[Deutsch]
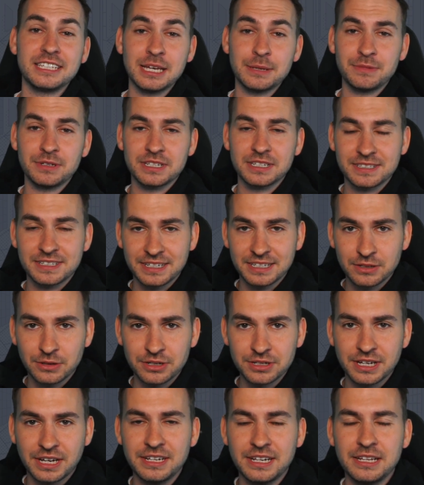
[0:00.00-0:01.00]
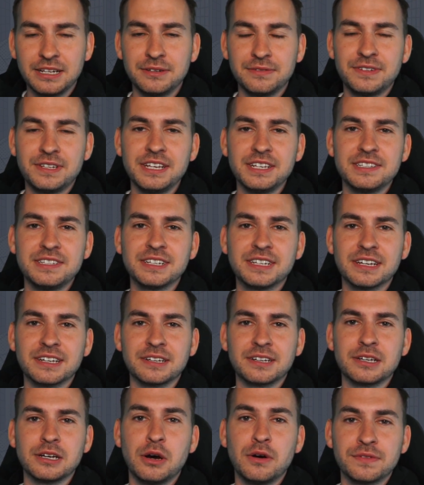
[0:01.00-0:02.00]
Ich habe mir tatsächlich heute einen NFT-Sneaker
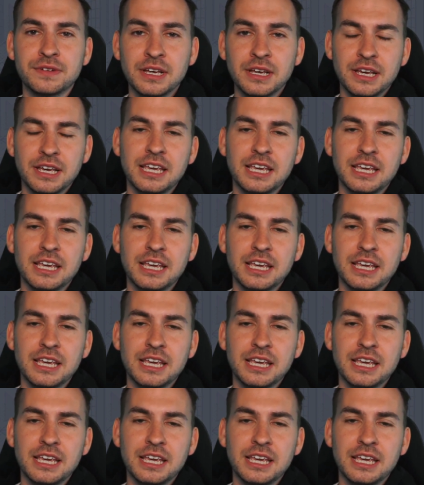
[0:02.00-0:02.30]
gekauft.